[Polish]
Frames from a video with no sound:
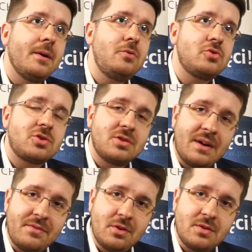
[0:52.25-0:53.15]
Już
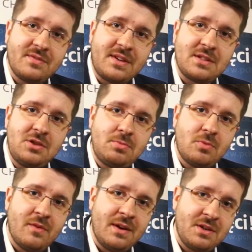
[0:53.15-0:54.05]
dawno zwracaliśmy
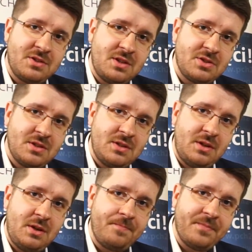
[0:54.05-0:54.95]
uwagę, że
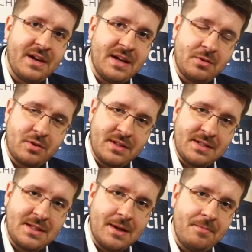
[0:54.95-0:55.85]
jeżeli ta
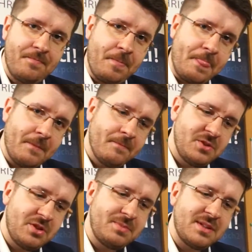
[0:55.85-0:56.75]
adhortacja mm,
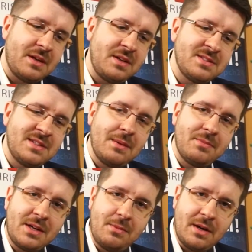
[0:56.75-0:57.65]
będzie napisana językiem
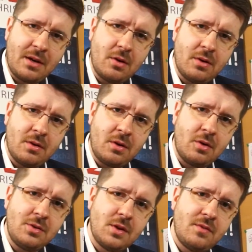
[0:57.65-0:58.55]
takim jak e,
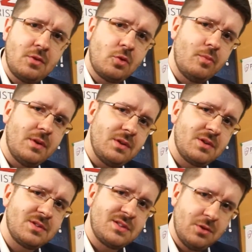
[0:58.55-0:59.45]
końcowy dokument
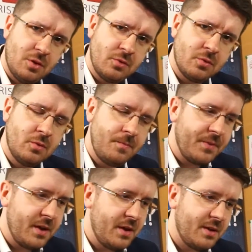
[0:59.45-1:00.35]
synodu,
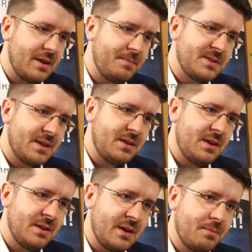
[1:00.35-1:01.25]
napisany
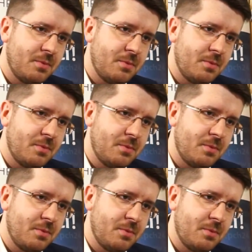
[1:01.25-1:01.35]
jednak